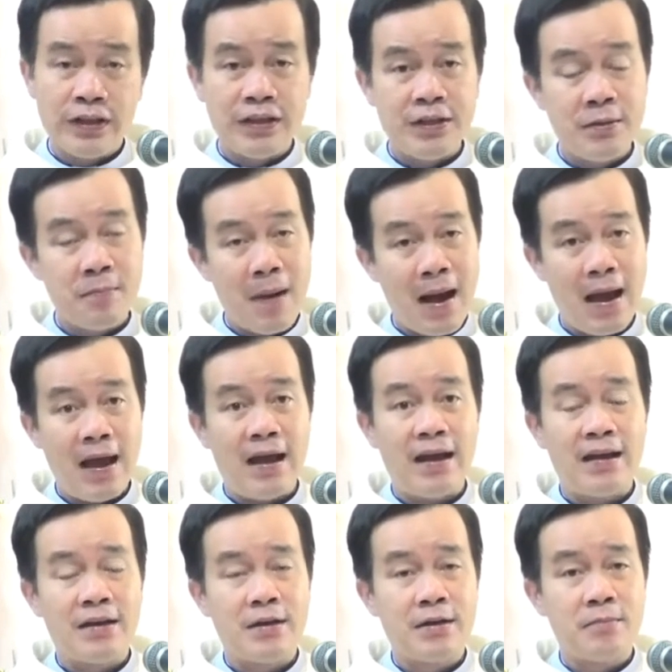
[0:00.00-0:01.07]
thứ
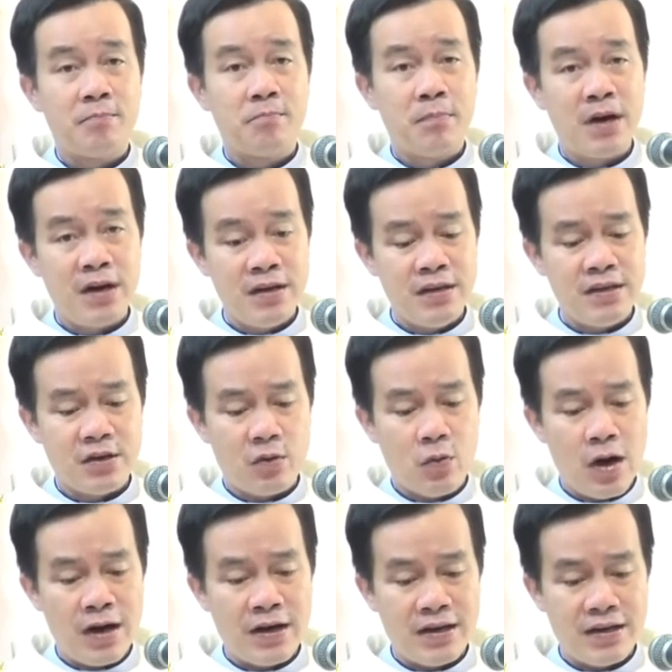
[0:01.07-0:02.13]
ba mới vừa
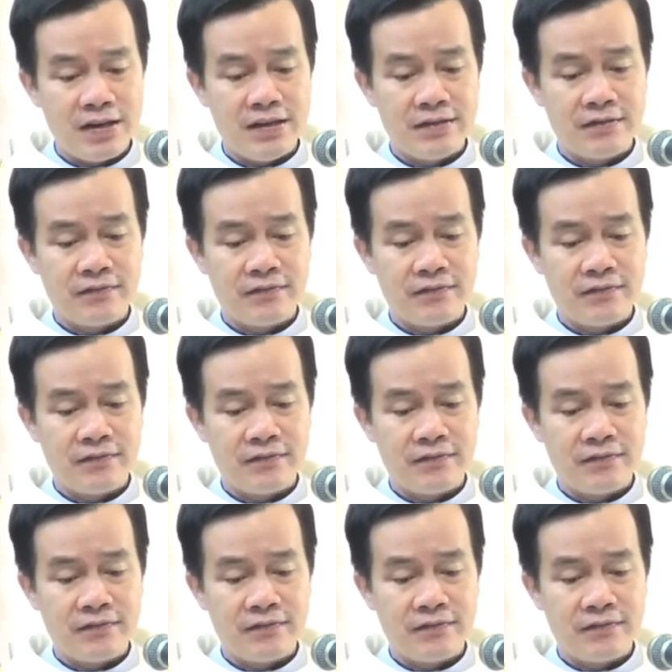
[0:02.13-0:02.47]
qua đời.